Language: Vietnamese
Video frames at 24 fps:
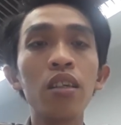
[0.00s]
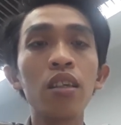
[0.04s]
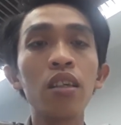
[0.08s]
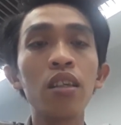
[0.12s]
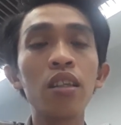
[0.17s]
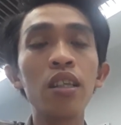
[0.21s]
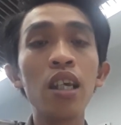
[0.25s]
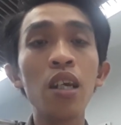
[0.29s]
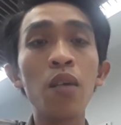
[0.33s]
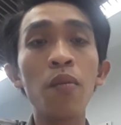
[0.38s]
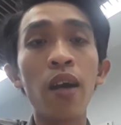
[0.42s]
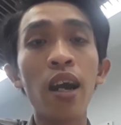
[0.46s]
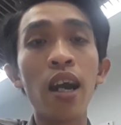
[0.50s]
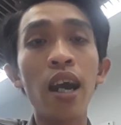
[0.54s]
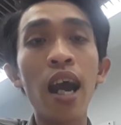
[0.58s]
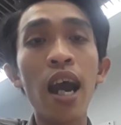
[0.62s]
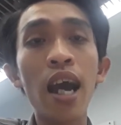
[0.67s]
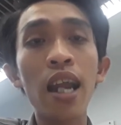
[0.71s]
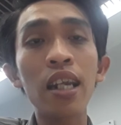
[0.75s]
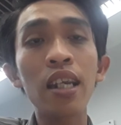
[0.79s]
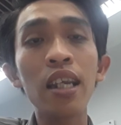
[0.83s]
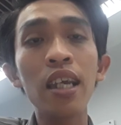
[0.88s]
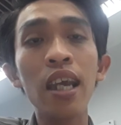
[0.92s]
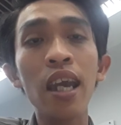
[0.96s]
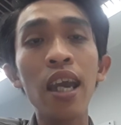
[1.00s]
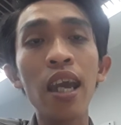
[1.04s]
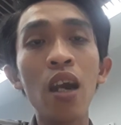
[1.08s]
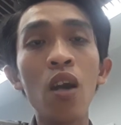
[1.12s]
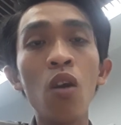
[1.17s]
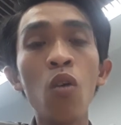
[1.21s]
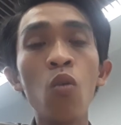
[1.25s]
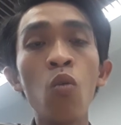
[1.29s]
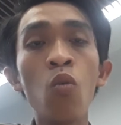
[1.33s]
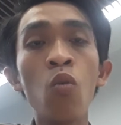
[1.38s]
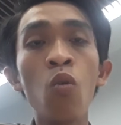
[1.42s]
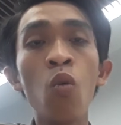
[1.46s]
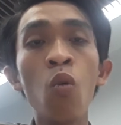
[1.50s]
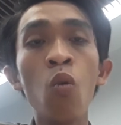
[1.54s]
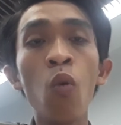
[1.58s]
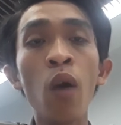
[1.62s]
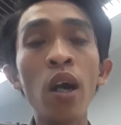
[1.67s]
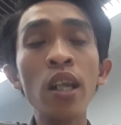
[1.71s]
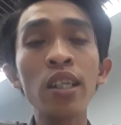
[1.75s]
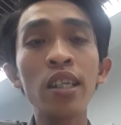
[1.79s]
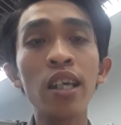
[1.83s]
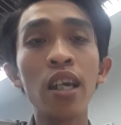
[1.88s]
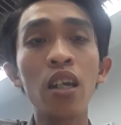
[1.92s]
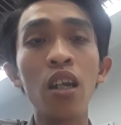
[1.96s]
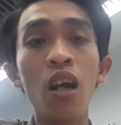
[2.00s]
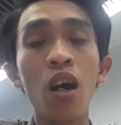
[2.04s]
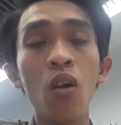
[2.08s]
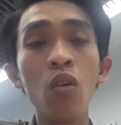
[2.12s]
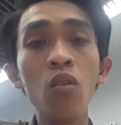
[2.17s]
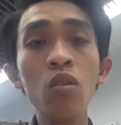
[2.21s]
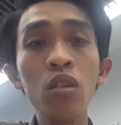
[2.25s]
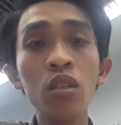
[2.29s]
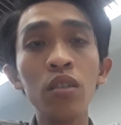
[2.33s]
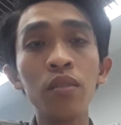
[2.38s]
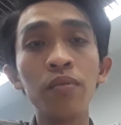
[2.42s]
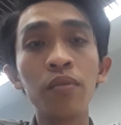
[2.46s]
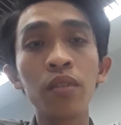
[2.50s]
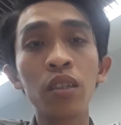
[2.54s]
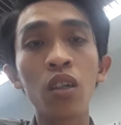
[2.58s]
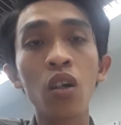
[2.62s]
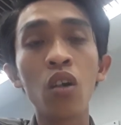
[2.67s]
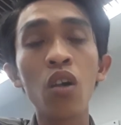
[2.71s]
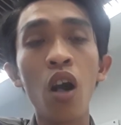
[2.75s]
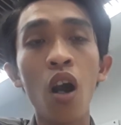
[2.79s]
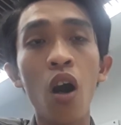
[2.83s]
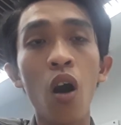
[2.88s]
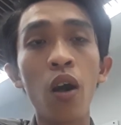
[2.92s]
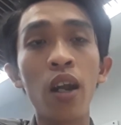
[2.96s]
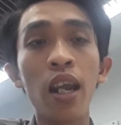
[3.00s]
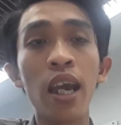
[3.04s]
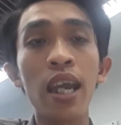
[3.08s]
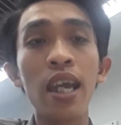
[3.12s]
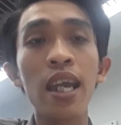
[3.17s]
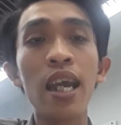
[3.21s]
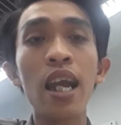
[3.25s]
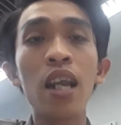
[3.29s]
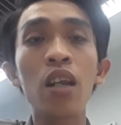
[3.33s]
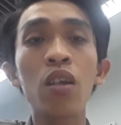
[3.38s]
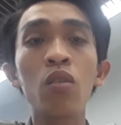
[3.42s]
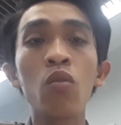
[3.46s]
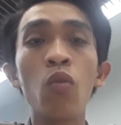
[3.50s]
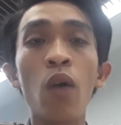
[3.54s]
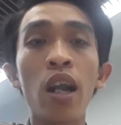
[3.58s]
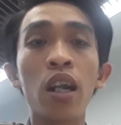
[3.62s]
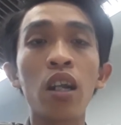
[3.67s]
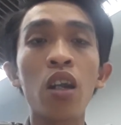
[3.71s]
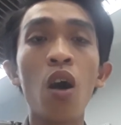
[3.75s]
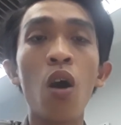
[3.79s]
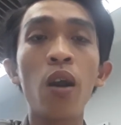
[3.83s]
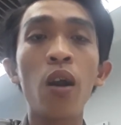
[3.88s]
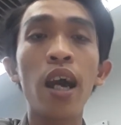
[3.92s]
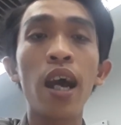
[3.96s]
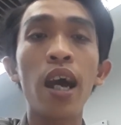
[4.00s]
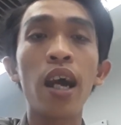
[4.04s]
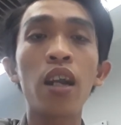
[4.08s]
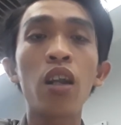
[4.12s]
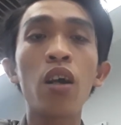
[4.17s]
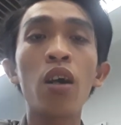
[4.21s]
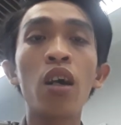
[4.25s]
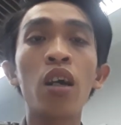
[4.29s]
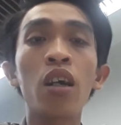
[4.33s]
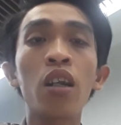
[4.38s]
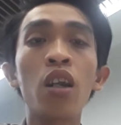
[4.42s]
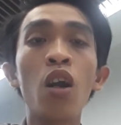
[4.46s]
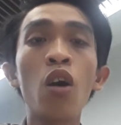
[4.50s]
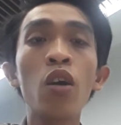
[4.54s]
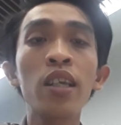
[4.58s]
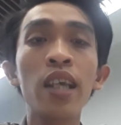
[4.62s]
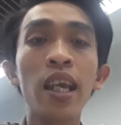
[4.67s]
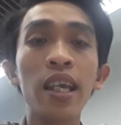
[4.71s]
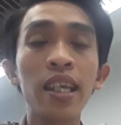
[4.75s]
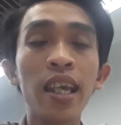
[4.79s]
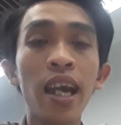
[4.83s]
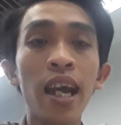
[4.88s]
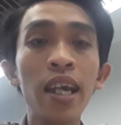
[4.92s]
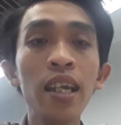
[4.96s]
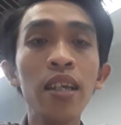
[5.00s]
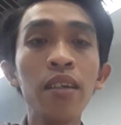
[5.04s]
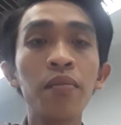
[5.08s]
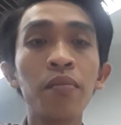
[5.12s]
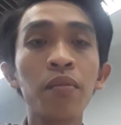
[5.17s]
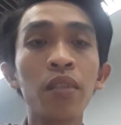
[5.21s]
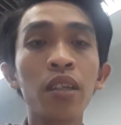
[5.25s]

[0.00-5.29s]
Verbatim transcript: nhưng mà anh đi theo quách xe đổ của họ thì anh hoàn toàn là nó, nó sai trái